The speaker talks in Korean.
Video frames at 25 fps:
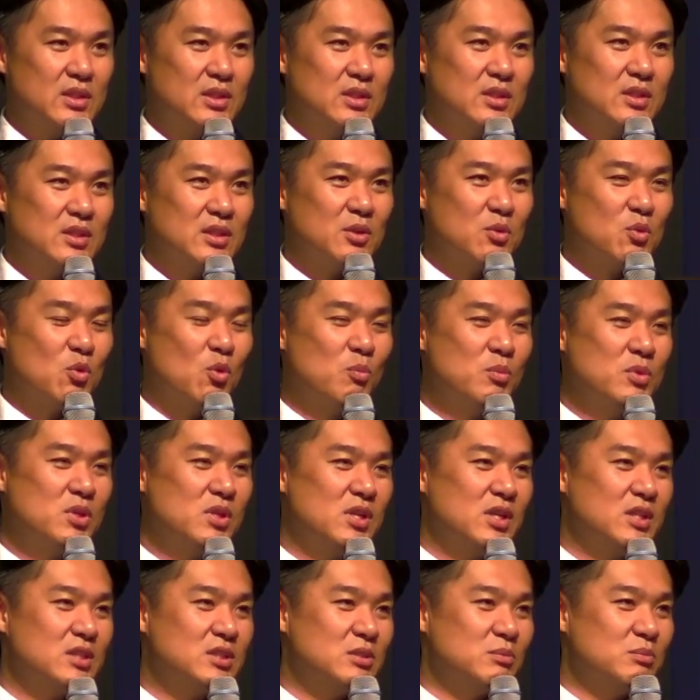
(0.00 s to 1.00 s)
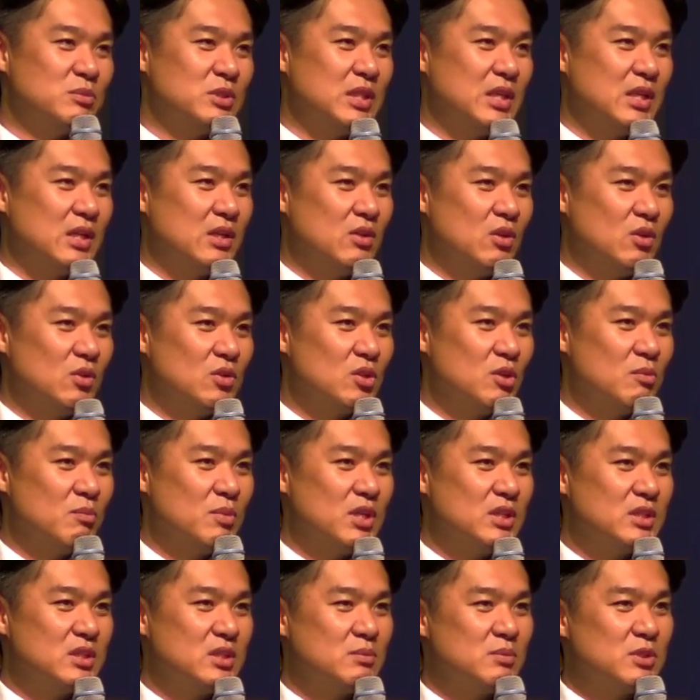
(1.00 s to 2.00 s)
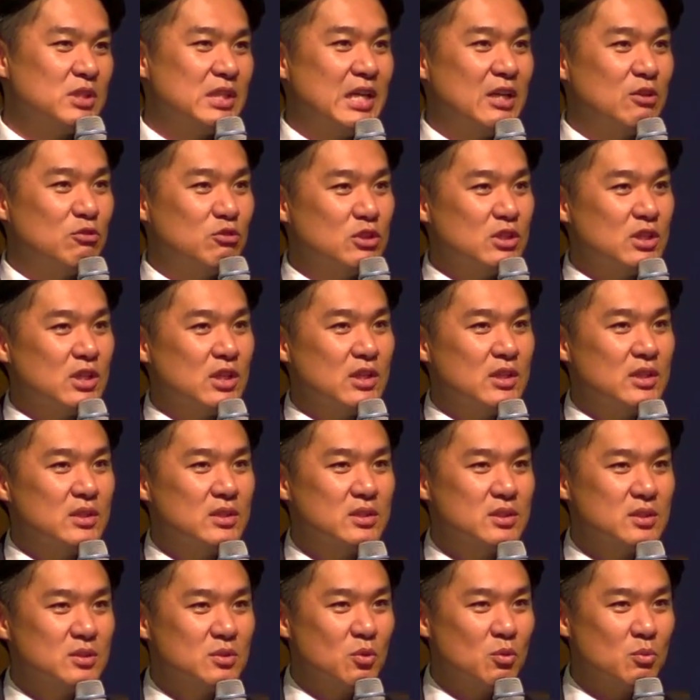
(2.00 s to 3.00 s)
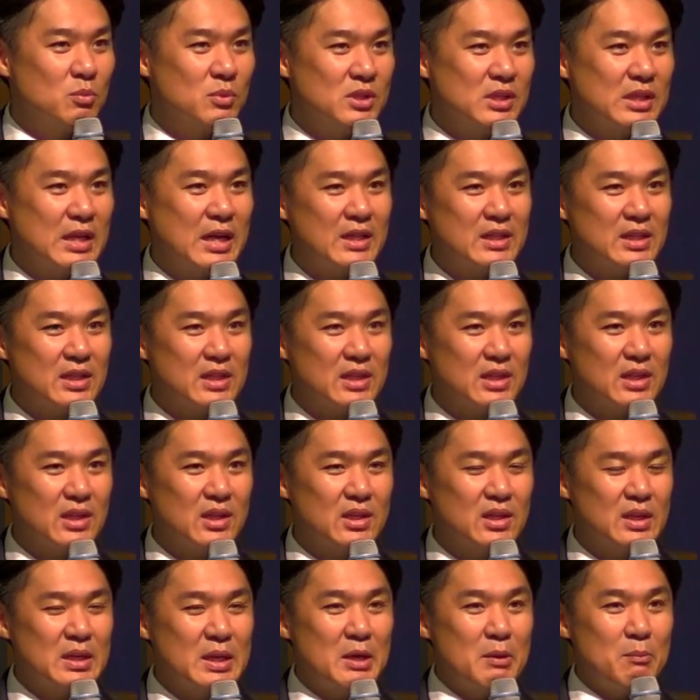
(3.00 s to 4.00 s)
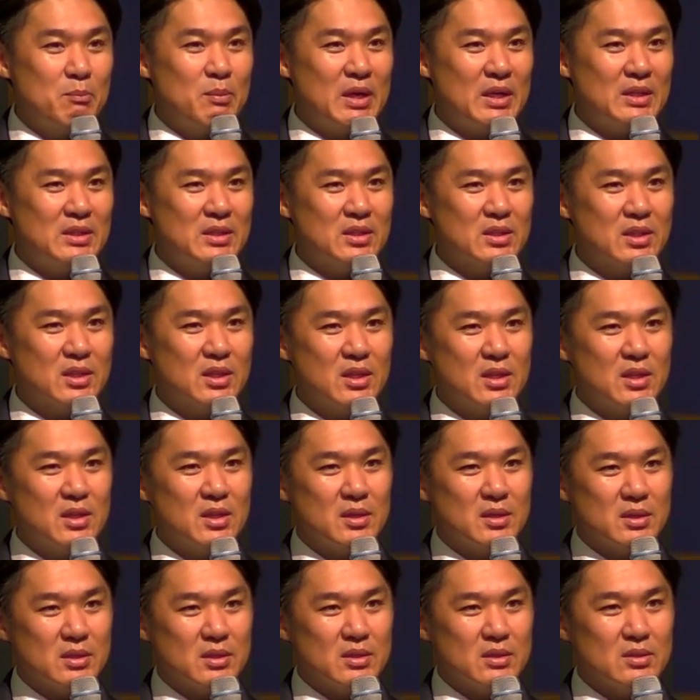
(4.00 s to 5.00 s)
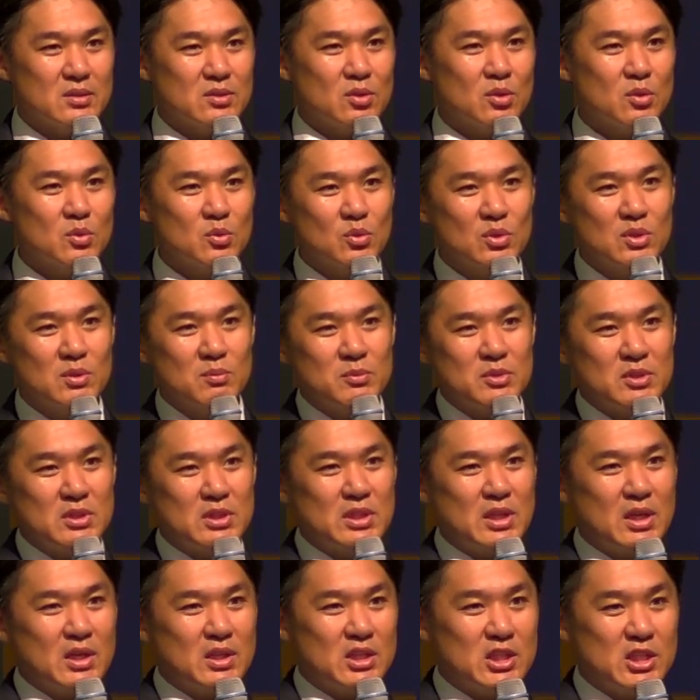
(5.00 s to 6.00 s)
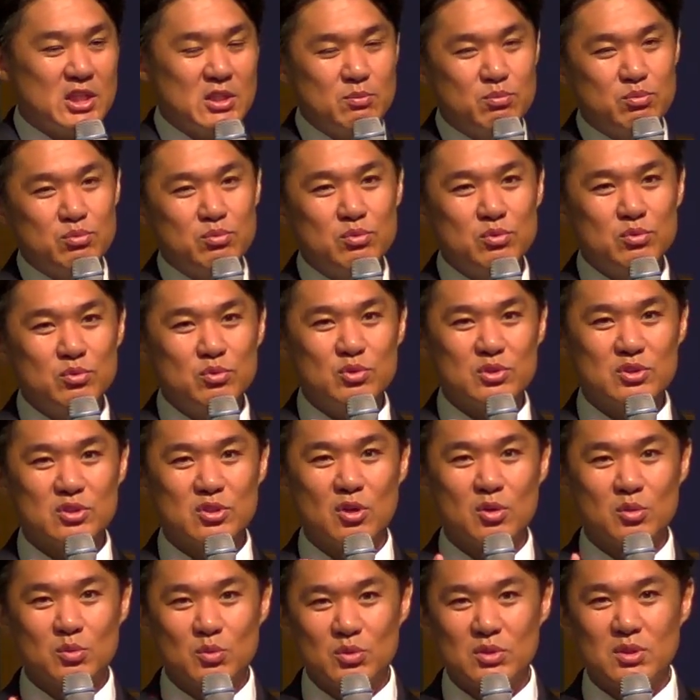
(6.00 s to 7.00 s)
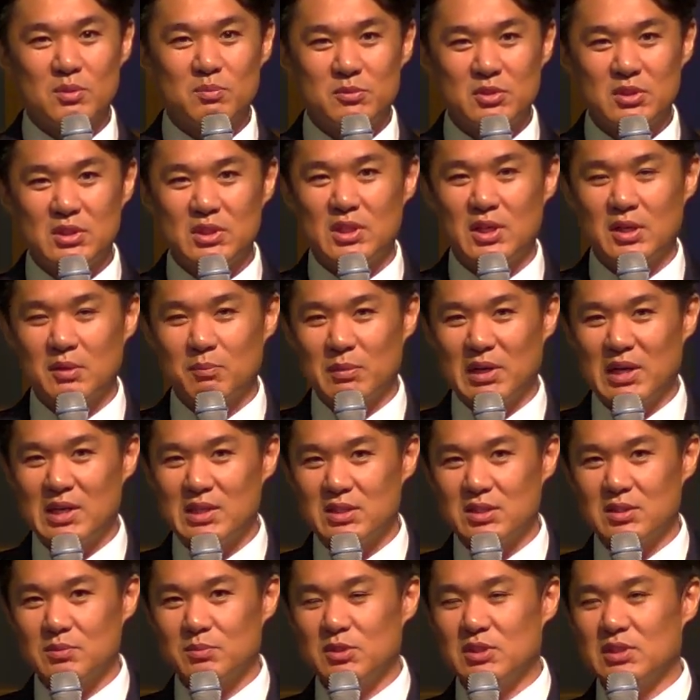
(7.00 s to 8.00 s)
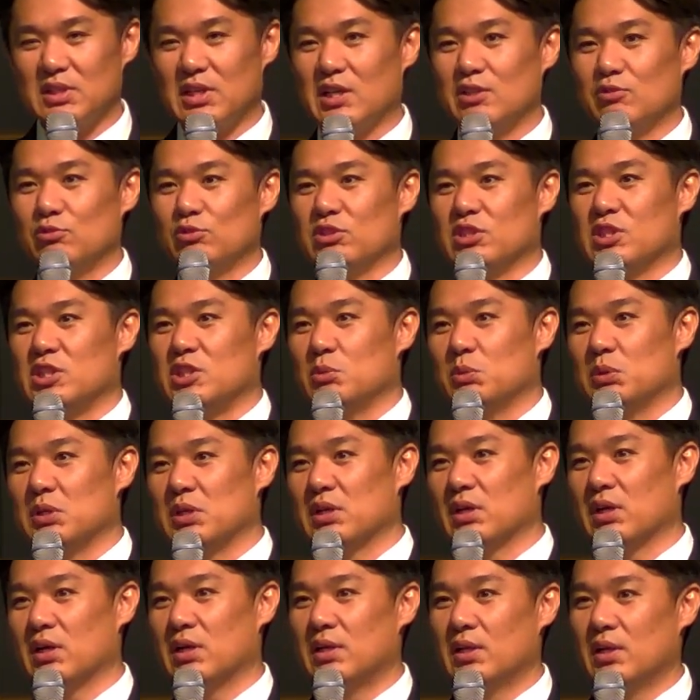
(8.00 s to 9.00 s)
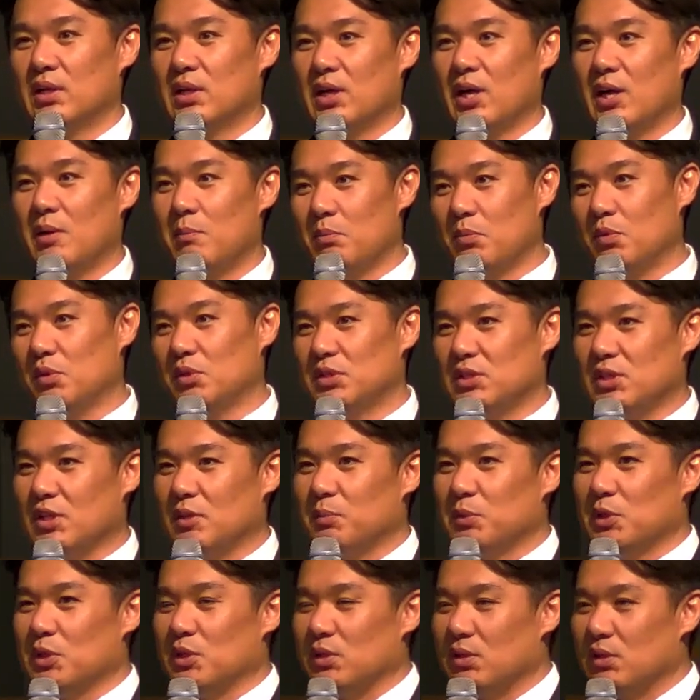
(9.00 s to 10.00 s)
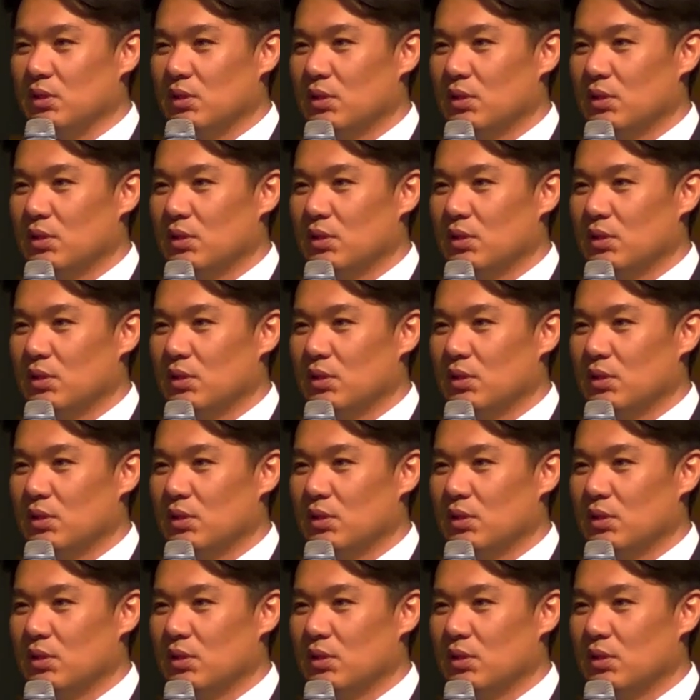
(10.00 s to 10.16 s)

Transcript: 이렇게 고민을 했습니다. 어떤 말씀을 나눌까? 고민을 하다가 만약에 성도님들이랑 이부 성도님들이랑 말씀을 나눌 기회가 한 번이라면